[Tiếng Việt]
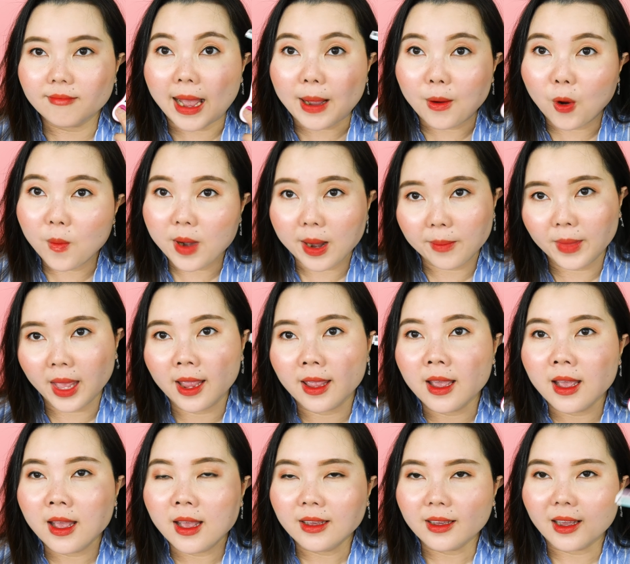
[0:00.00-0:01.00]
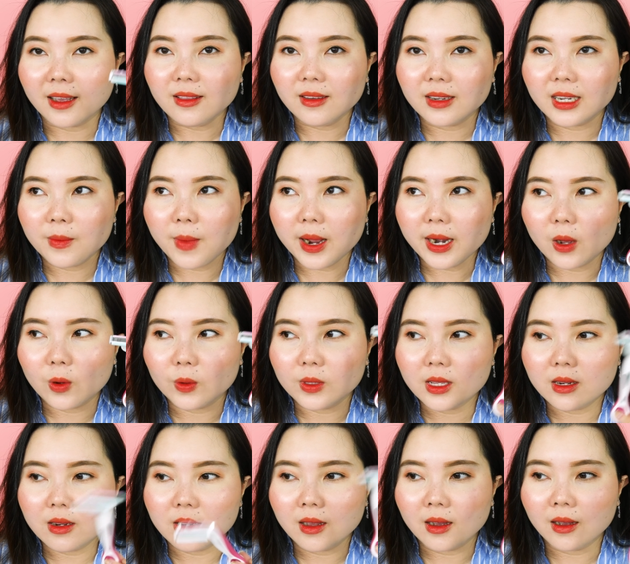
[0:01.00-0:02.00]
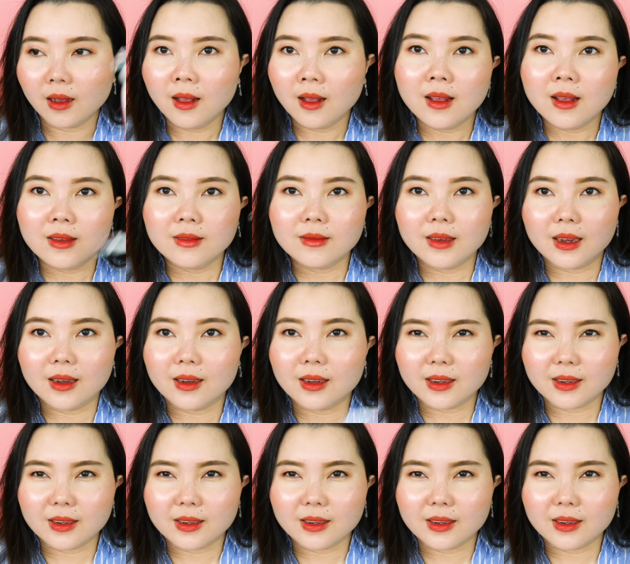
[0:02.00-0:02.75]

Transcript: ba bốn năm nay kể từ khi bắt đầu Trinh uh,